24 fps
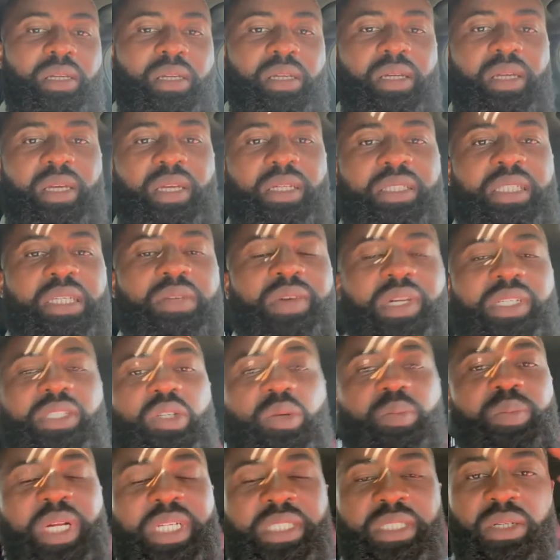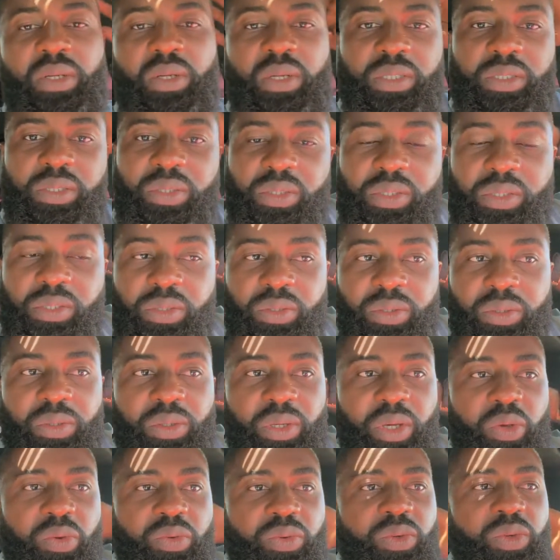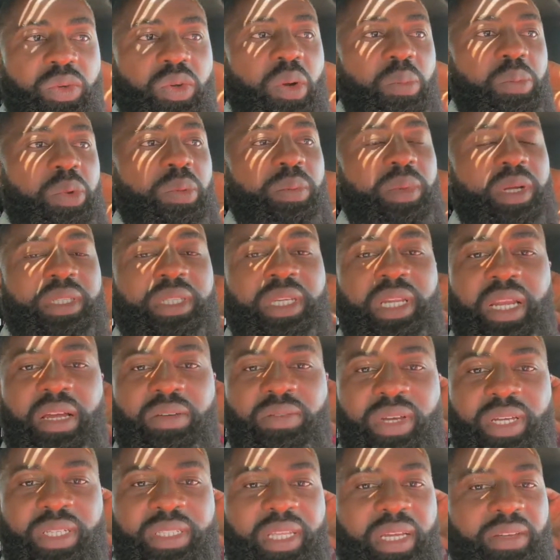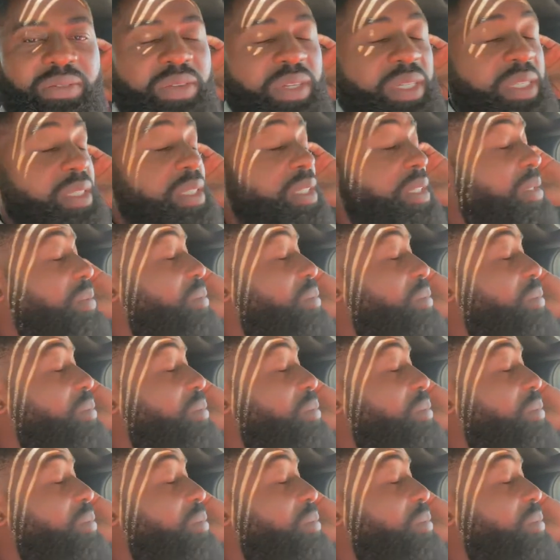qu'est-ce qui va se passer lorsque ce revenu complémentaire là va être affecté